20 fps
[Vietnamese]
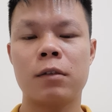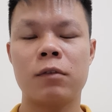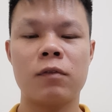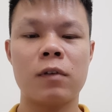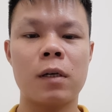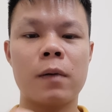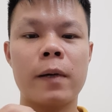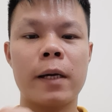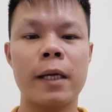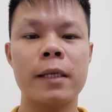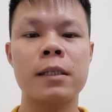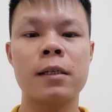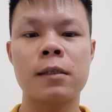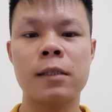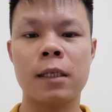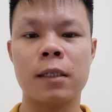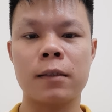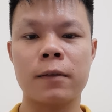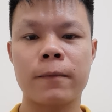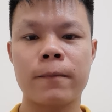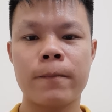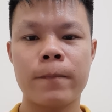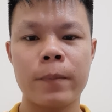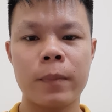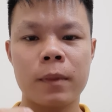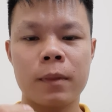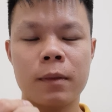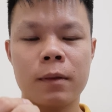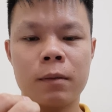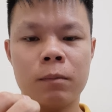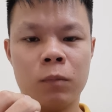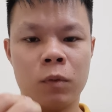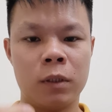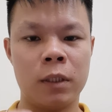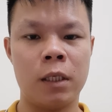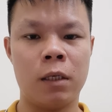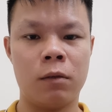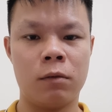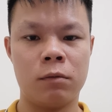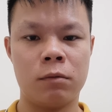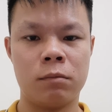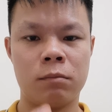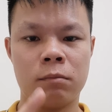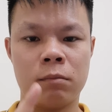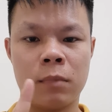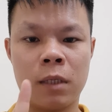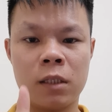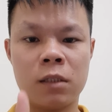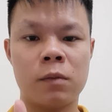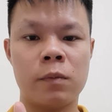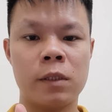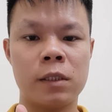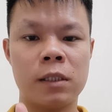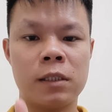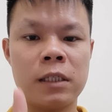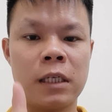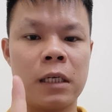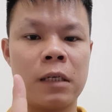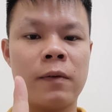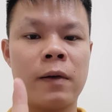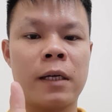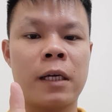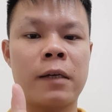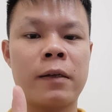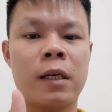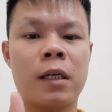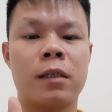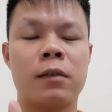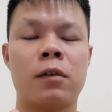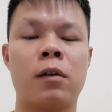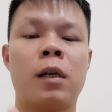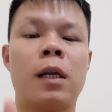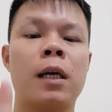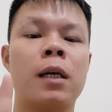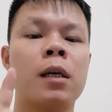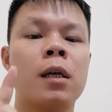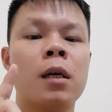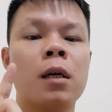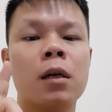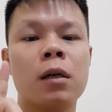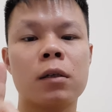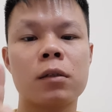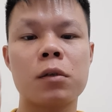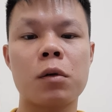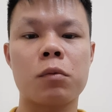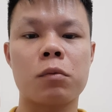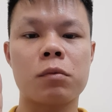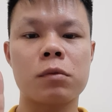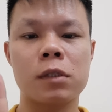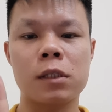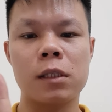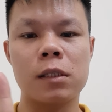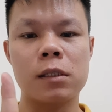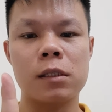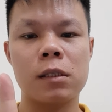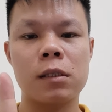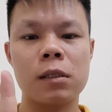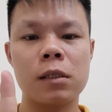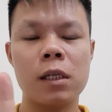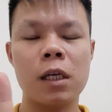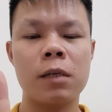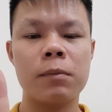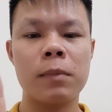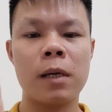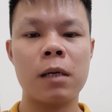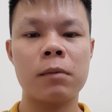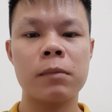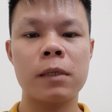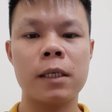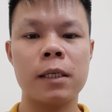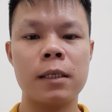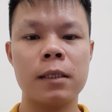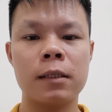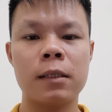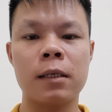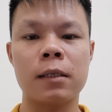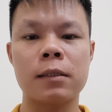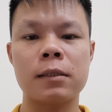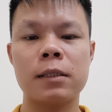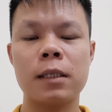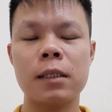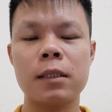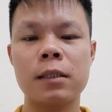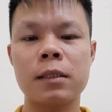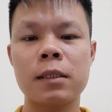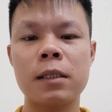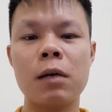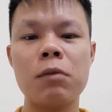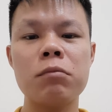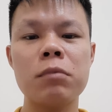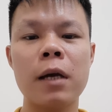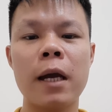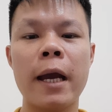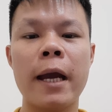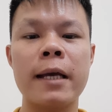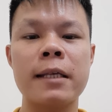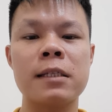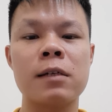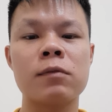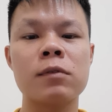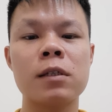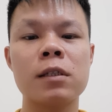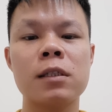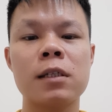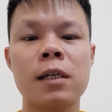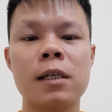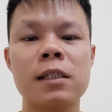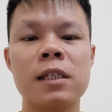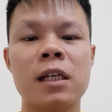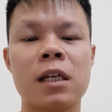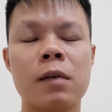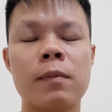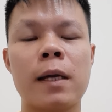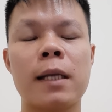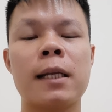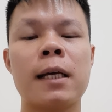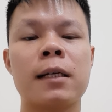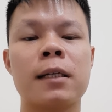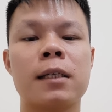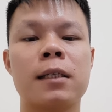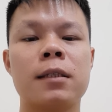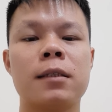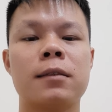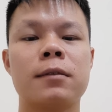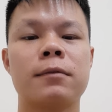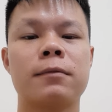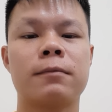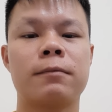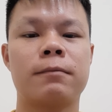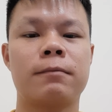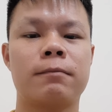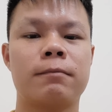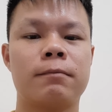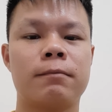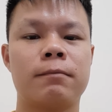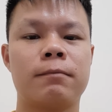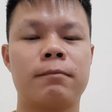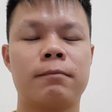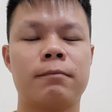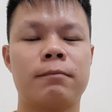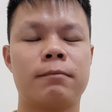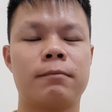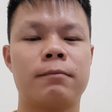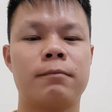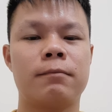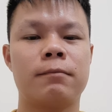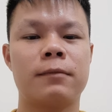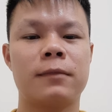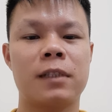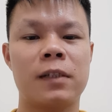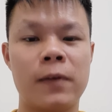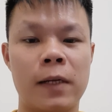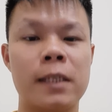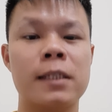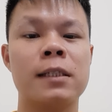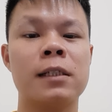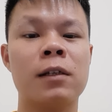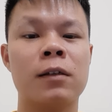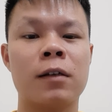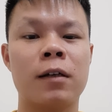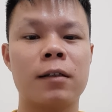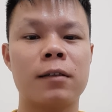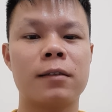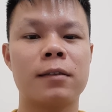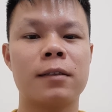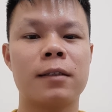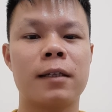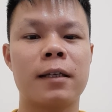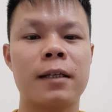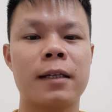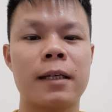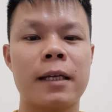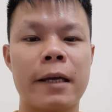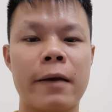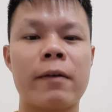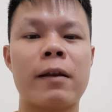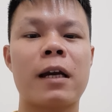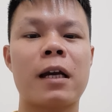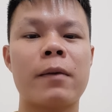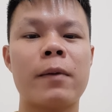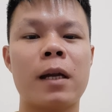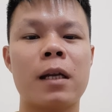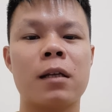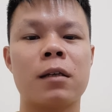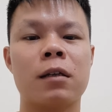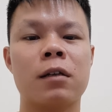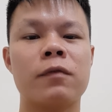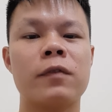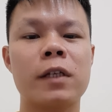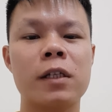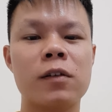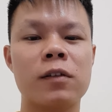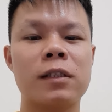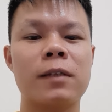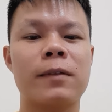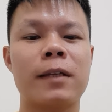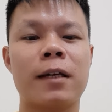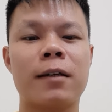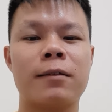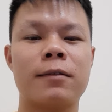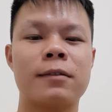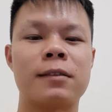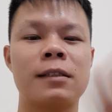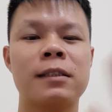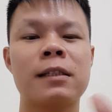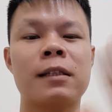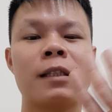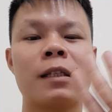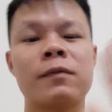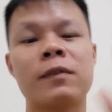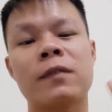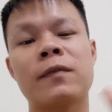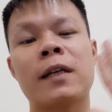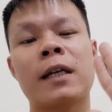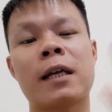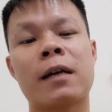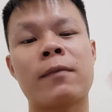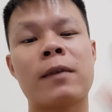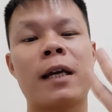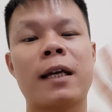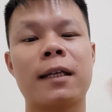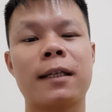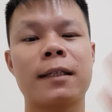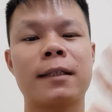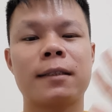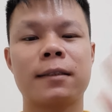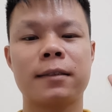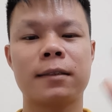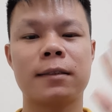và các bạn hãy nhớ rằng một điều mà tôi muốn chia sẻ với các bạn ngày này đó là cục dự trữ liên bang mỹ thực chất không hề giống như những cái gì các bạn đang nghĩ các bạn hãy nhớ điều đó hẹn gặp lại các bạn ở những video tiếp theo xin chào tạm biệt và hẹn gặp lại